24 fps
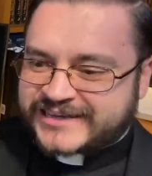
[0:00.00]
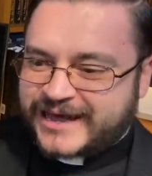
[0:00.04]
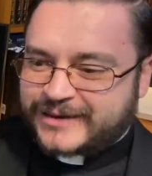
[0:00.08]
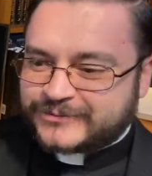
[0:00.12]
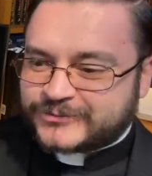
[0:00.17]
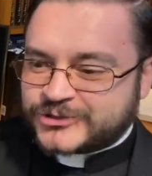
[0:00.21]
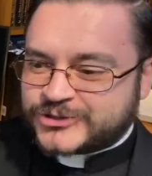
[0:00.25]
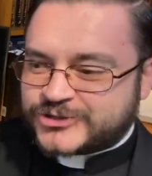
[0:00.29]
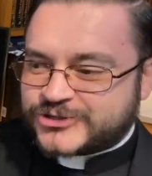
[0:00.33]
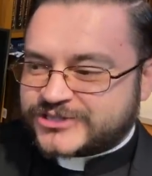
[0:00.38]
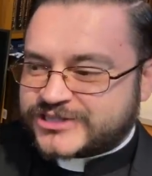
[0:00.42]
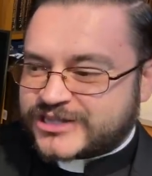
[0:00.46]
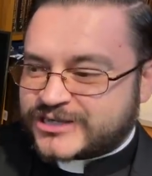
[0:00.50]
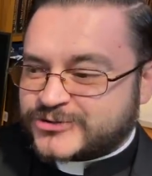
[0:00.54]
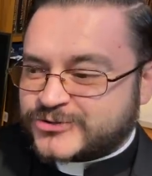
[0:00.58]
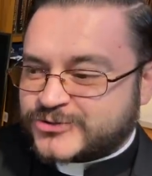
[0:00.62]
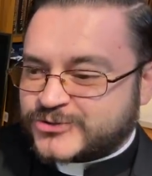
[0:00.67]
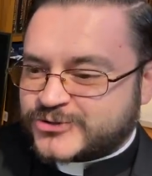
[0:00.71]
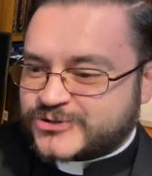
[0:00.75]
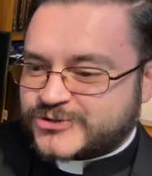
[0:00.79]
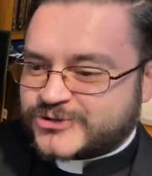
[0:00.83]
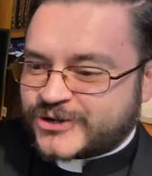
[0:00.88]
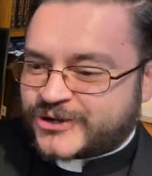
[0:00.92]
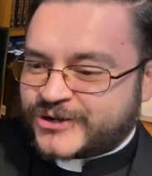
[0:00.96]
a muchos les
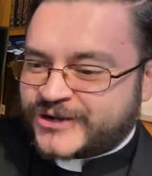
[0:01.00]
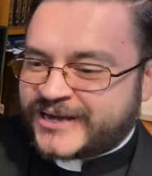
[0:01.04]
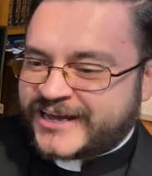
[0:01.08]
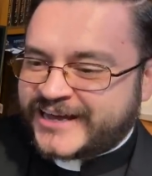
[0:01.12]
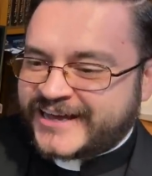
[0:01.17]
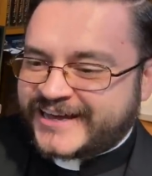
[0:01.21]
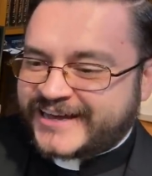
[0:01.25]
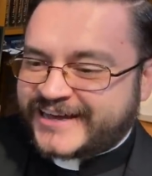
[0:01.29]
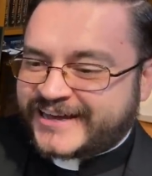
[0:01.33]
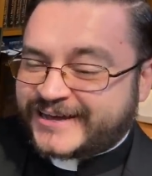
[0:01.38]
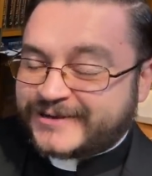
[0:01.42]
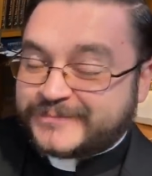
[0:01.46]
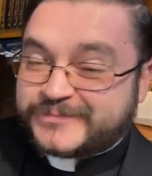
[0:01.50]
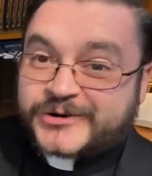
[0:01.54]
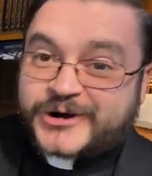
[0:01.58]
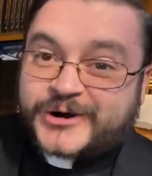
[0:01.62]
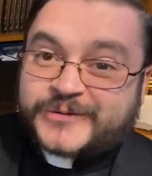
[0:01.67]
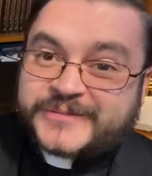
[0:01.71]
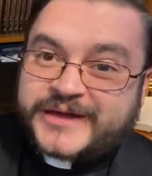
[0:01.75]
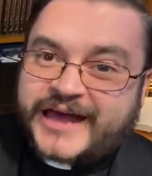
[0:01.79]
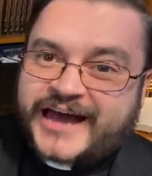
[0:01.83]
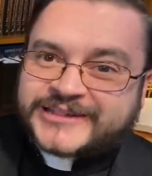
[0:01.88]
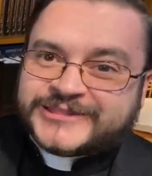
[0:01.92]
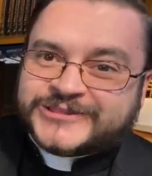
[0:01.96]
gustó, eh,
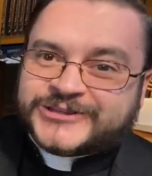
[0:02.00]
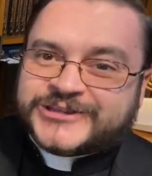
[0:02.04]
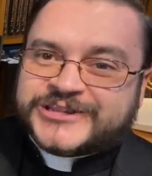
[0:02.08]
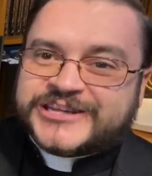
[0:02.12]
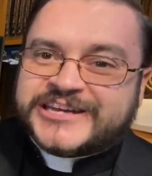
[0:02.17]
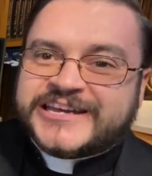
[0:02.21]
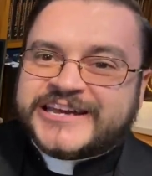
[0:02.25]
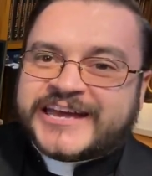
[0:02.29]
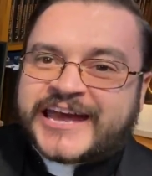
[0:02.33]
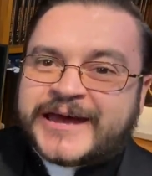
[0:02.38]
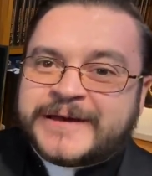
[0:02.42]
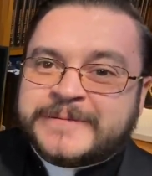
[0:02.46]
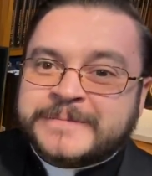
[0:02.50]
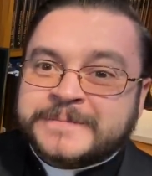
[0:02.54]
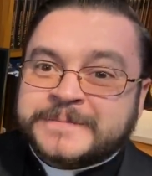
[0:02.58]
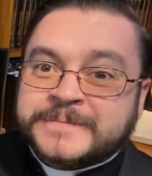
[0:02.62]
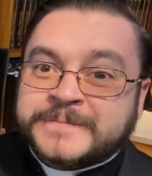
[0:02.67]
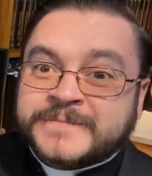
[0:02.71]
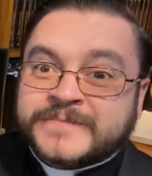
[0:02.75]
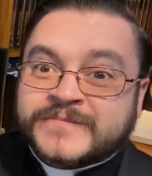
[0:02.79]
bromeando dije,